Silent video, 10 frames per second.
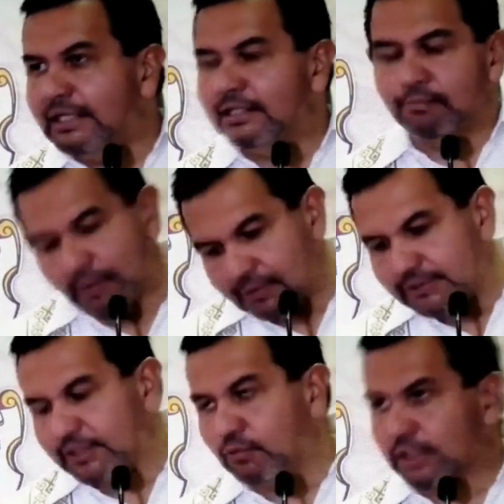deben
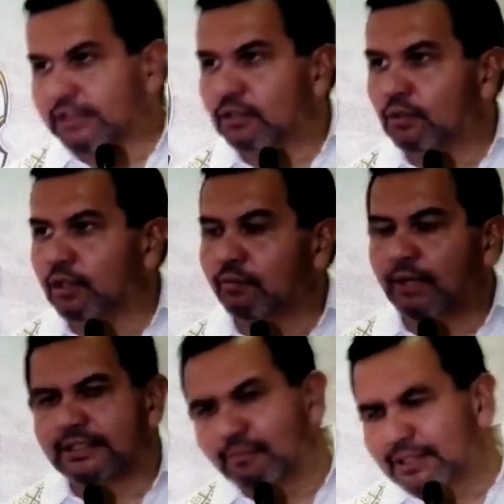circular circulando. Van
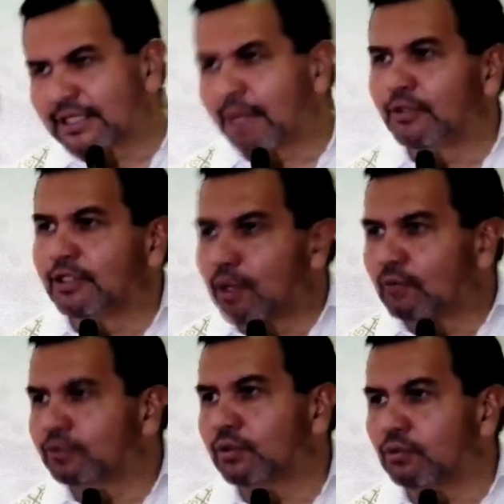a ser más camiones
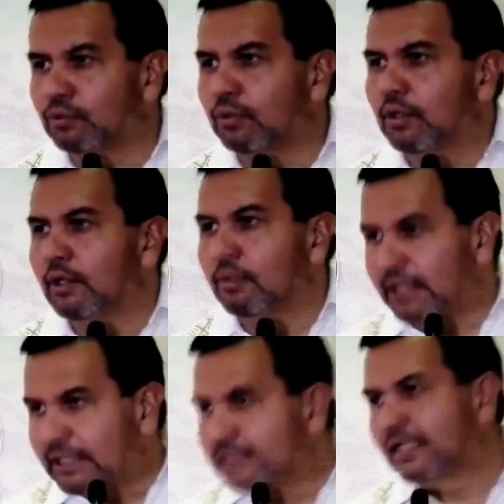nuevos, según me
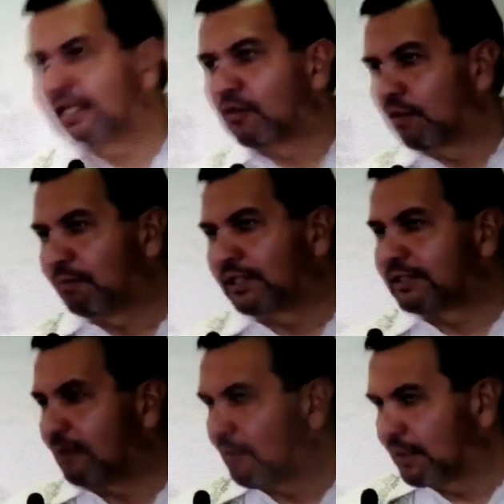dicen, alguna
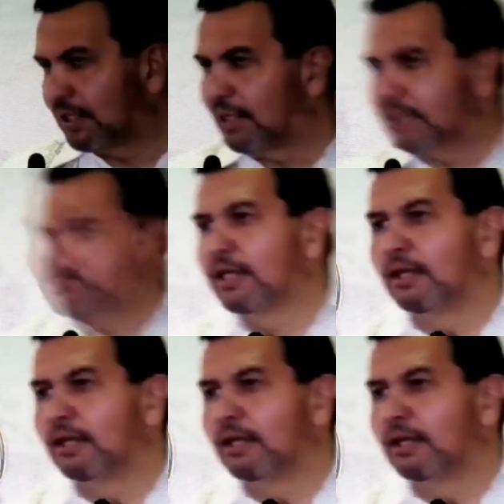empresa va a meter más,